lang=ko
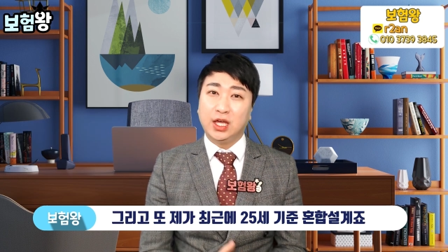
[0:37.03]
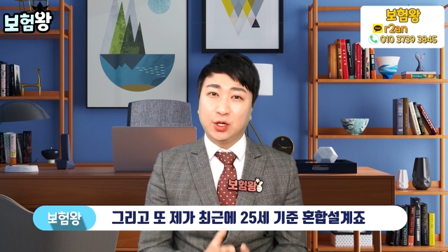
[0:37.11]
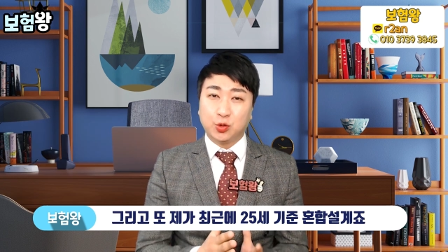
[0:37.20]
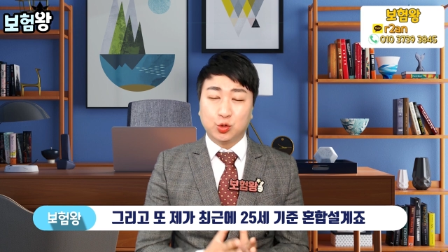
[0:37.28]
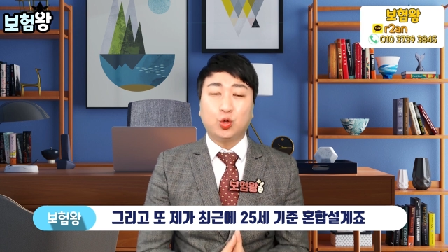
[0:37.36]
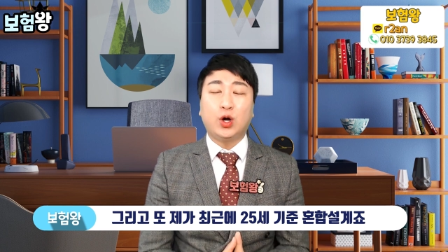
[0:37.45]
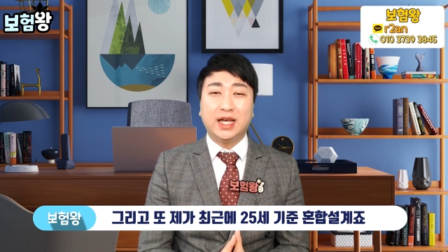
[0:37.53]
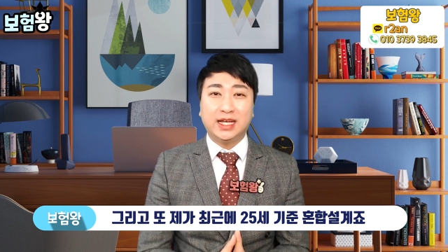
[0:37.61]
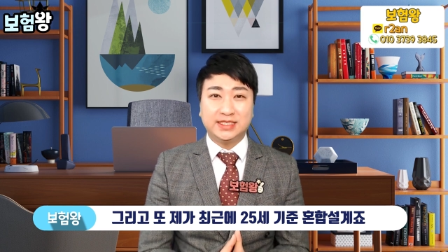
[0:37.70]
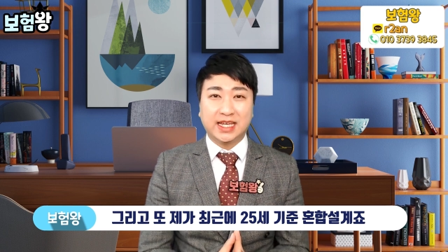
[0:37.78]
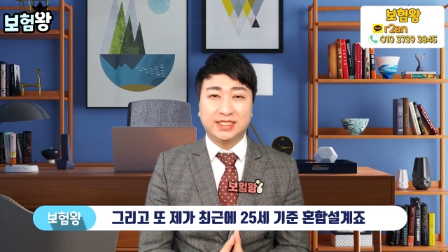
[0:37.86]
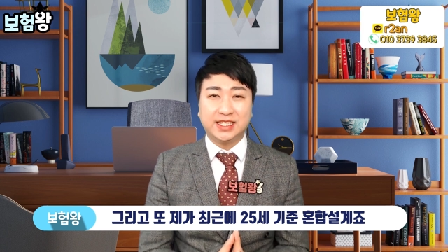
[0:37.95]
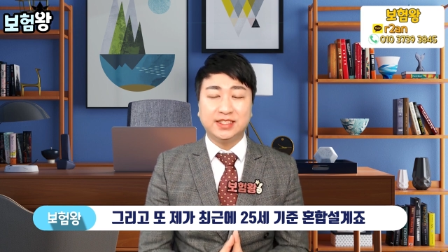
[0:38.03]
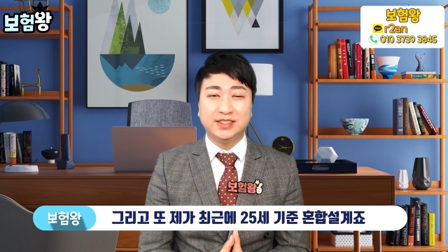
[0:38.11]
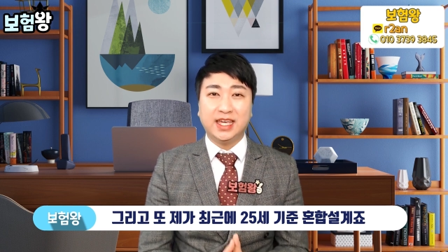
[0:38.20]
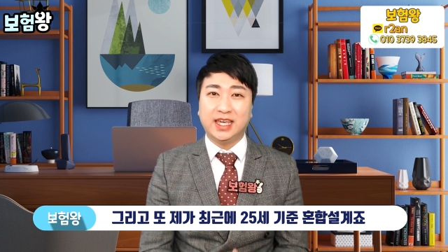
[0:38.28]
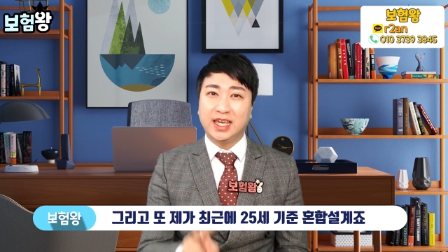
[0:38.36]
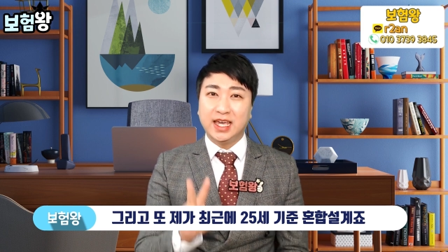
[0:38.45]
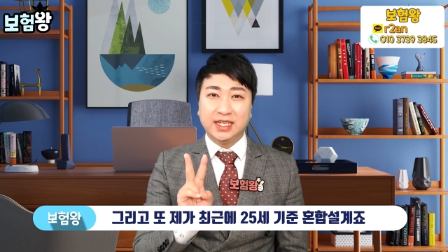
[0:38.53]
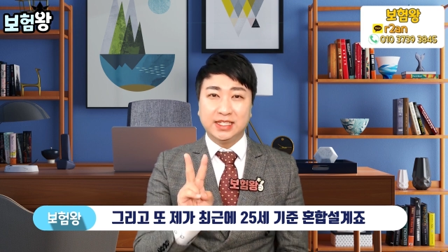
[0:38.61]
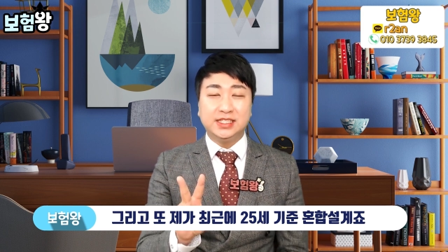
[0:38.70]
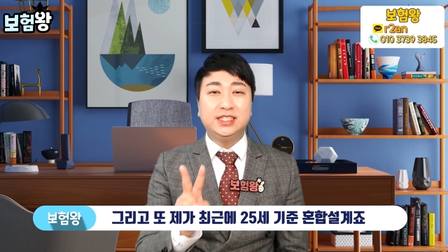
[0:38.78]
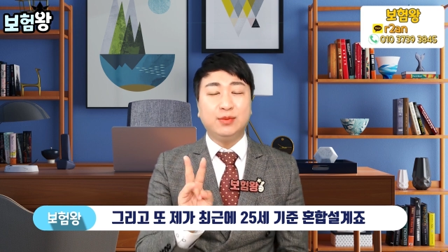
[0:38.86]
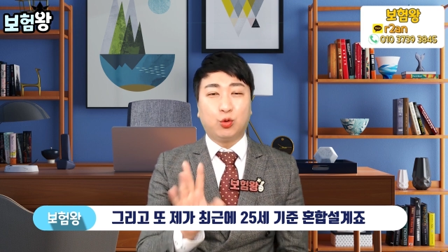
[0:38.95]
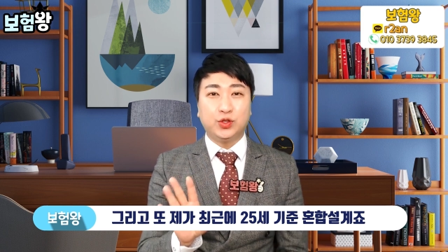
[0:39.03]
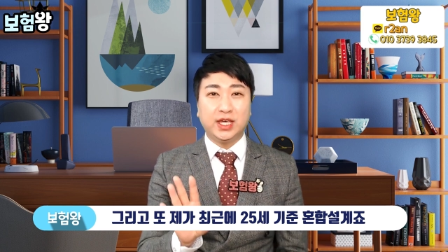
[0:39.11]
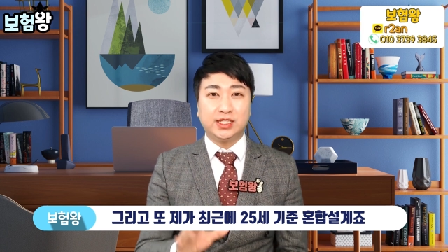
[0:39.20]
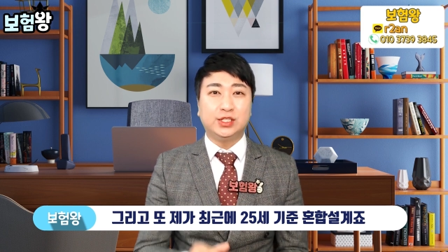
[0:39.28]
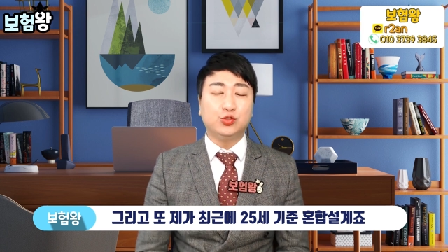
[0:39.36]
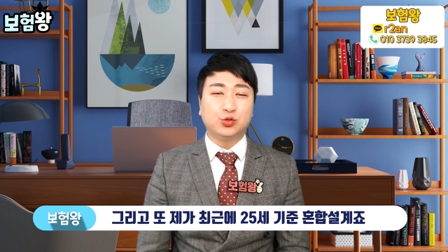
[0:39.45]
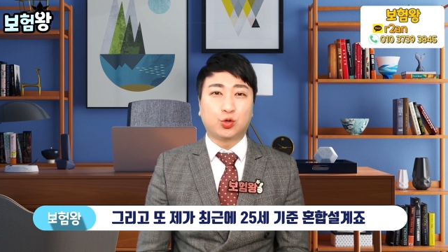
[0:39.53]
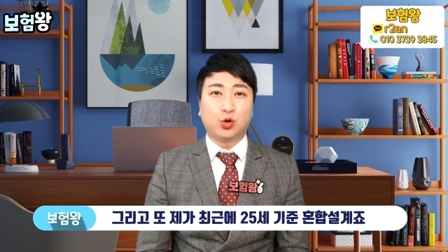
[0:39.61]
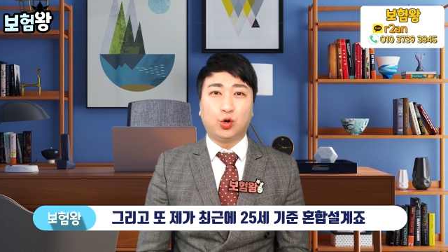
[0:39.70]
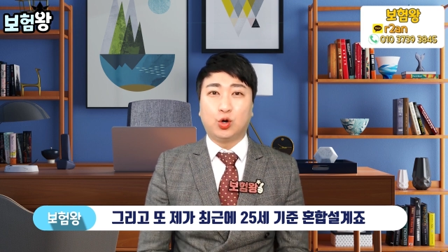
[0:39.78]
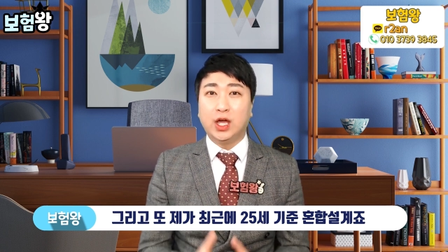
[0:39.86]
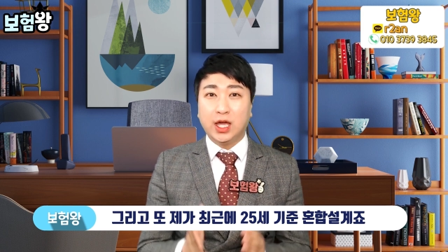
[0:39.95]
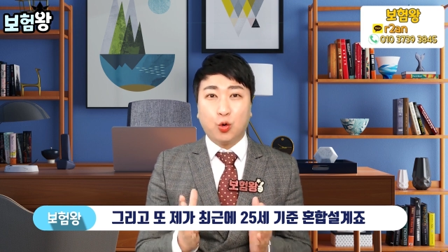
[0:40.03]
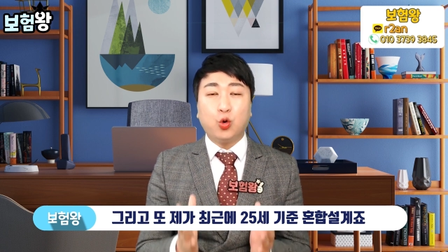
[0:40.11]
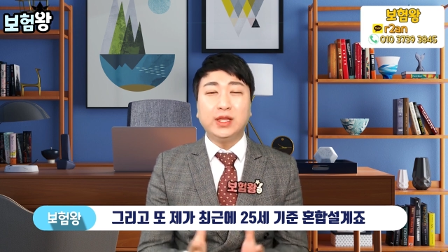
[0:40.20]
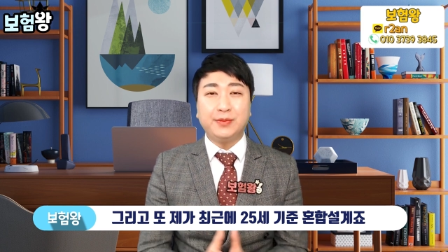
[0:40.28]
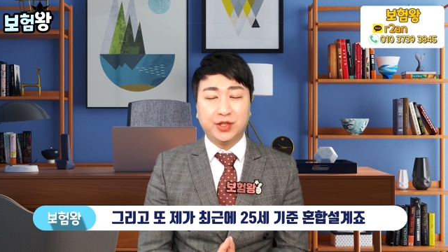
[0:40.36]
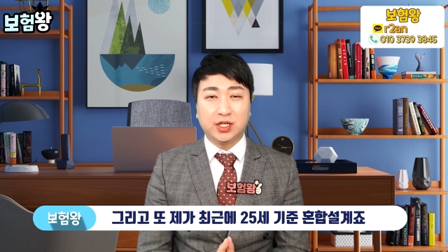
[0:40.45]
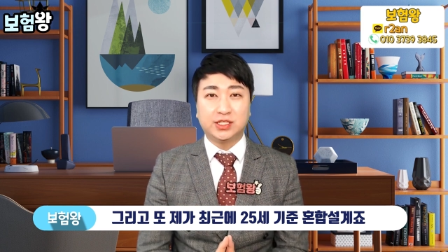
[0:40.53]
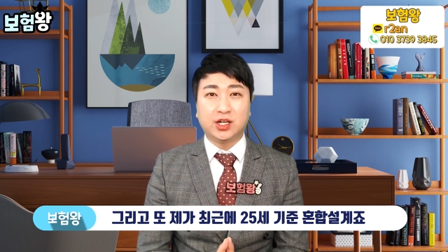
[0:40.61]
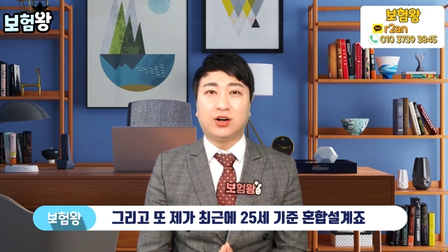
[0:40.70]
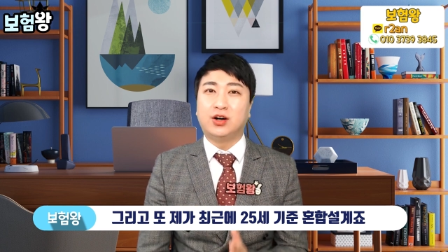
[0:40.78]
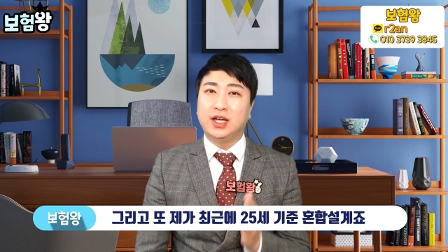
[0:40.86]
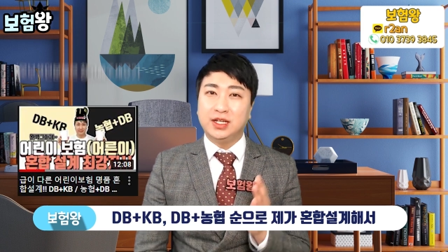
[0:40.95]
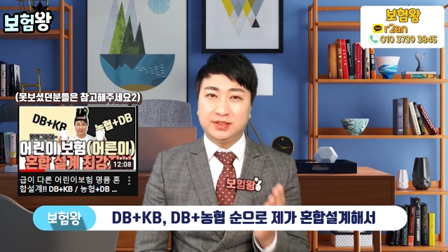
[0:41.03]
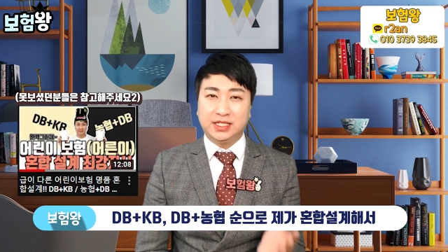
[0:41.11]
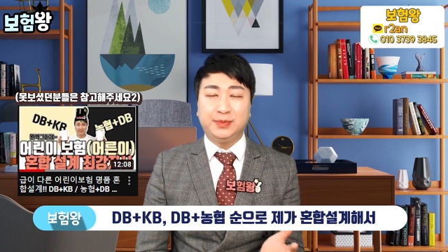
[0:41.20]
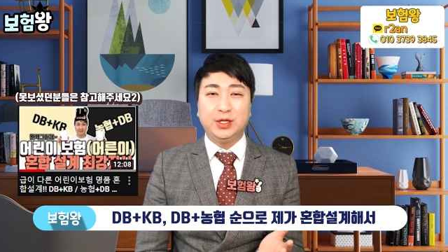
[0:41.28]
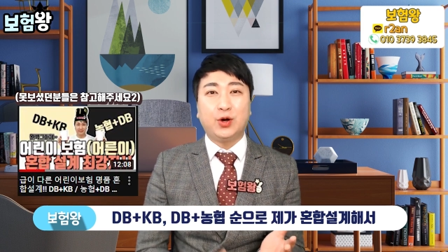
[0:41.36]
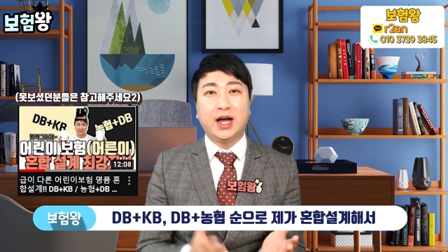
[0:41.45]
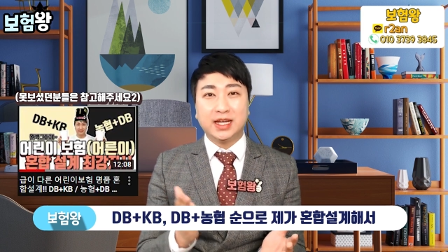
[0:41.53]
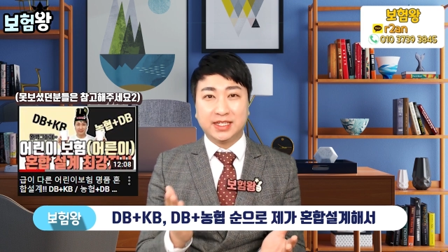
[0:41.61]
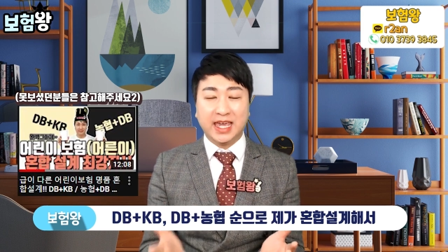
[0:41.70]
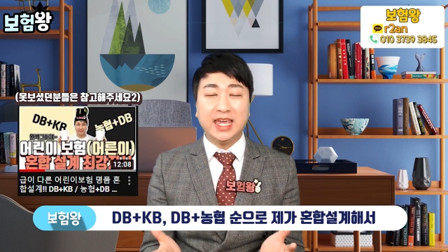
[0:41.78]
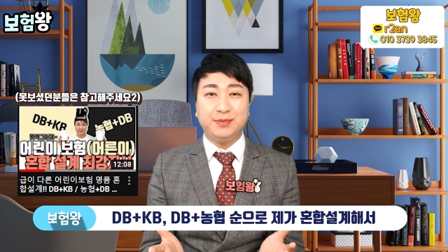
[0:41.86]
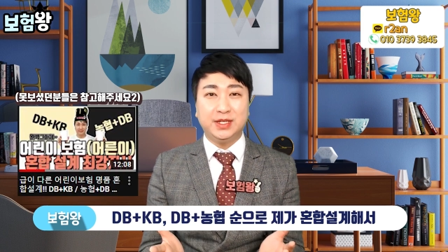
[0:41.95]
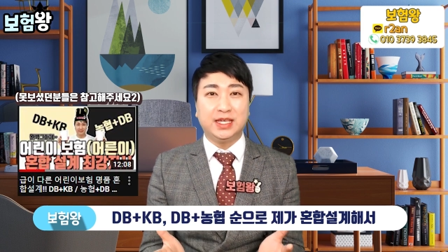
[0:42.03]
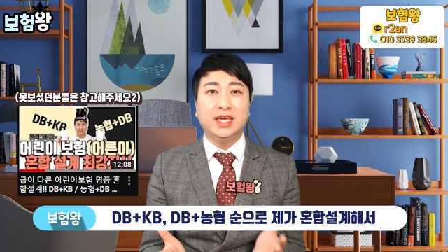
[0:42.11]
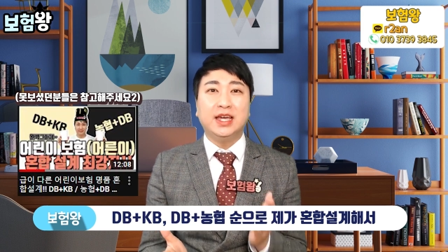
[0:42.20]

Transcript: 그리고 또한 제가 최근에 25세 기준으로 혼합설계죠. DB와 KB,